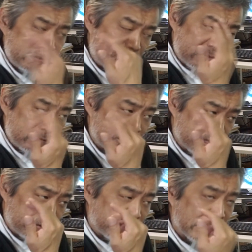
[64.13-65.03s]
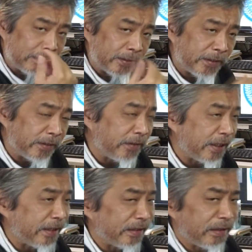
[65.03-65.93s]
ちょっと岡山寄りの
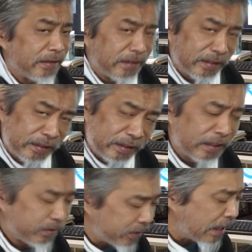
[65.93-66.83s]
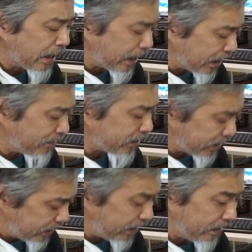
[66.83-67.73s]
辺だと考えられます
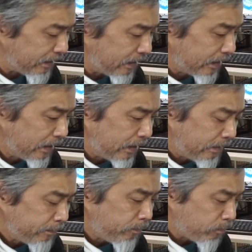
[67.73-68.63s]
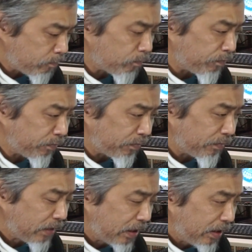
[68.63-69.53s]
ね。うん、
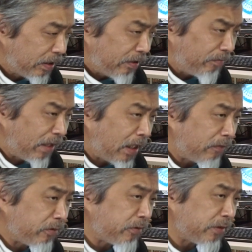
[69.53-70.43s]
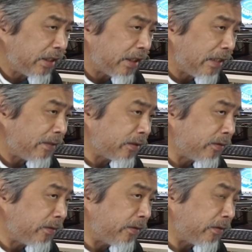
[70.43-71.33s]
まあ宇宙戦艦
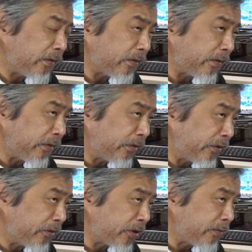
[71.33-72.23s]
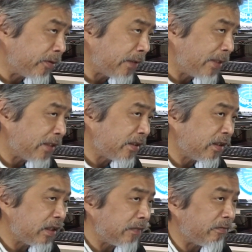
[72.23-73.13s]
ヤマトの
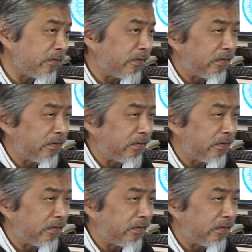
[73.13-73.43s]
コスモリバースシステム